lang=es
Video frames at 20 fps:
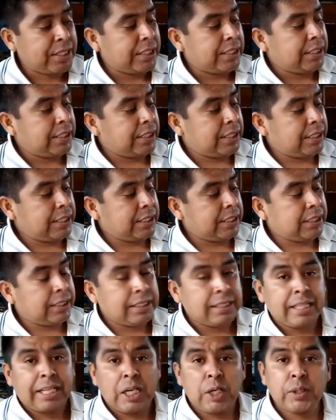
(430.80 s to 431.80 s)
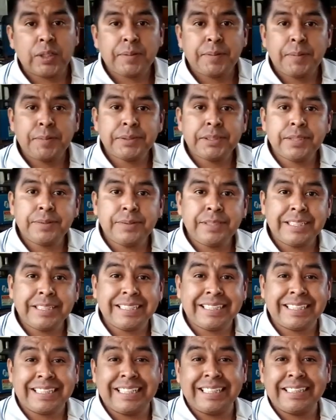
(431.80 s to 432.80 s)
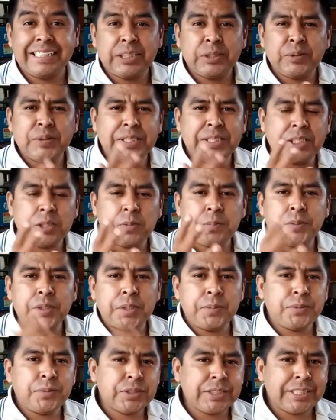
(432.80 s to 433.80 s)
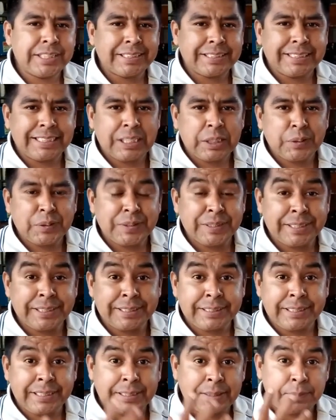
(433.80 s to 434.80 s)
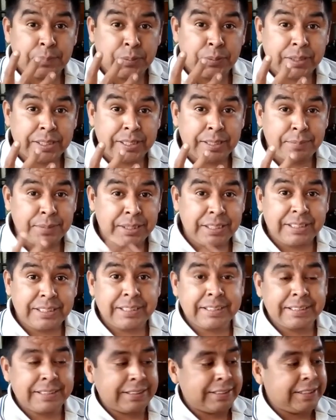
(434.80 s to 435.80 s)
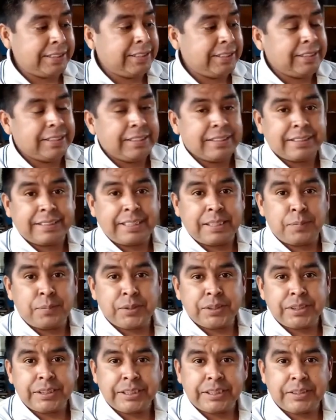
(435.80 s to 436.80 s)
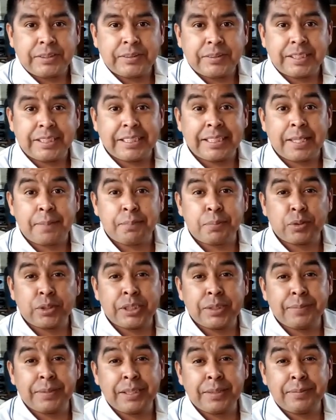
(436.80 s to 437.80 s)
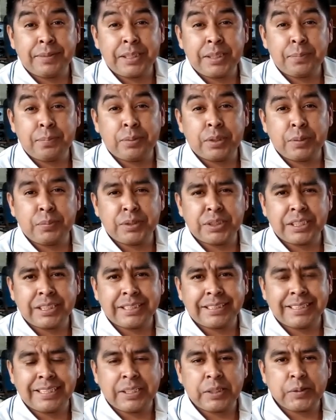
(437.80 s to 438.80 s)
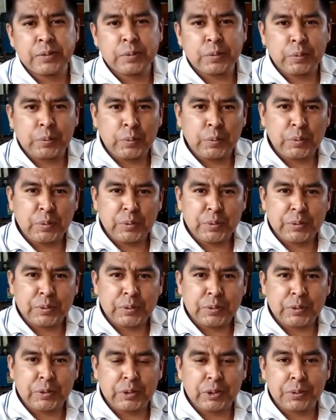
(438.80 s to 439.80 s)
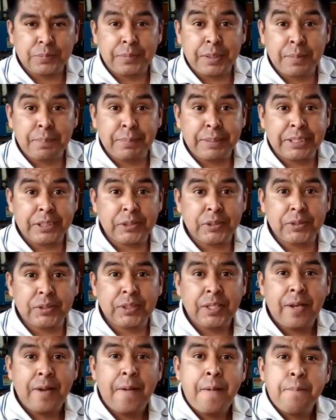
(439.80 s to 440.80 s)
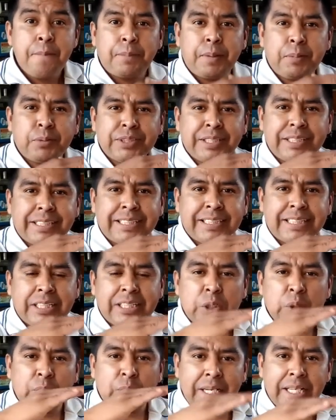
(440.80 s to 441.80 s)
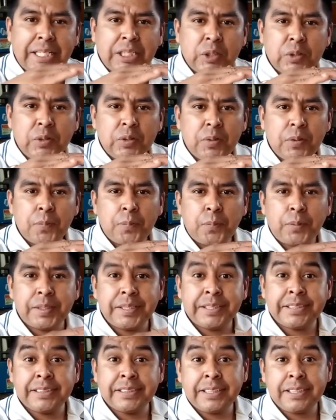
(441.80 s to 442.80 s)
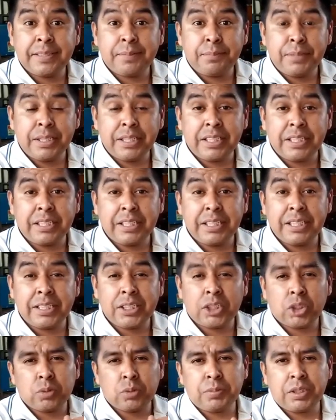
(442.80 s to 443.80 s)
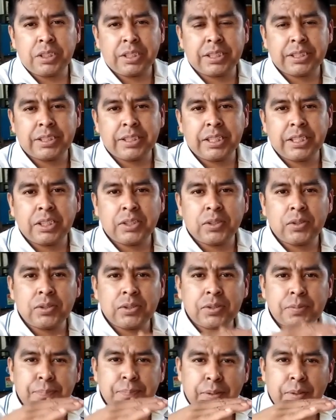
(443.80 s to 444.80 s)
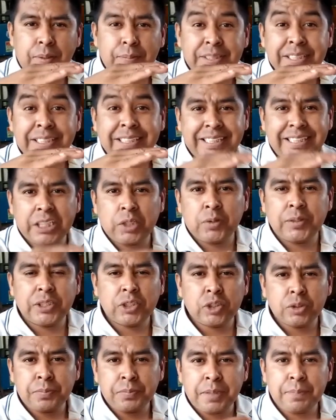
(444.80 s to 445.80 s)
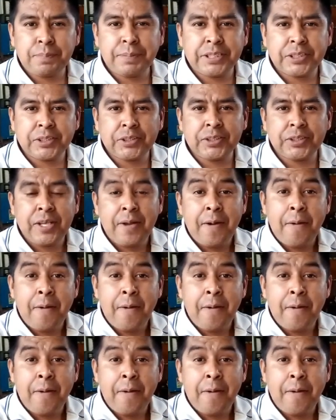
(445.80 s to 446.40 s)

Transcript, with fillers: Eh, ahora vamos a ver qué tanto dinero podemos gastarnos en este tipo de herramientas. Tenemos esto que aproximadamente podemos gastarnos unos dos mil pesos Vamos a dejarlo alto, puede ser 1500, 1300, pero vamos a dejarlo en 2000 pesos